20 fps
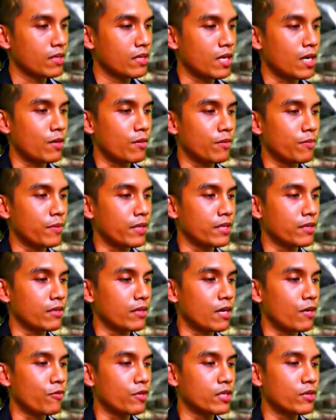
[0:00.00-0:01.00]
เอาไว้เป็น
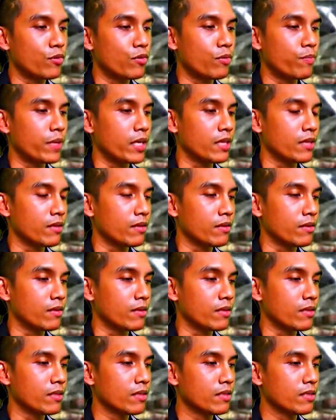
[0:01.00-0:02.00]
เอาไว้ดูเป็น
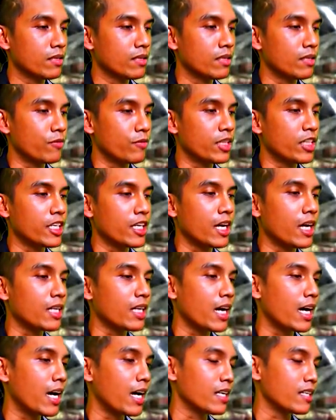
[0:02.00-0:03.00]
วิทยา
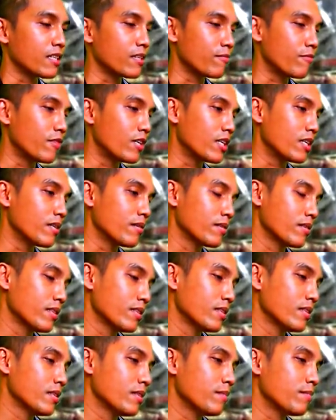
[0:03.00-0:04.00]
ทานครับว่า
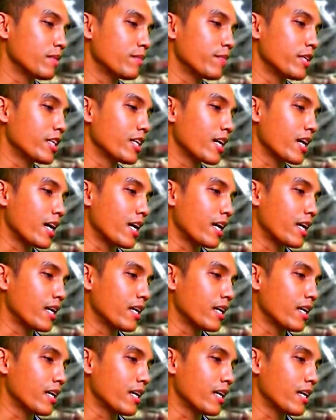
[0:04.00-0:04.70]
มันเป็นยังไง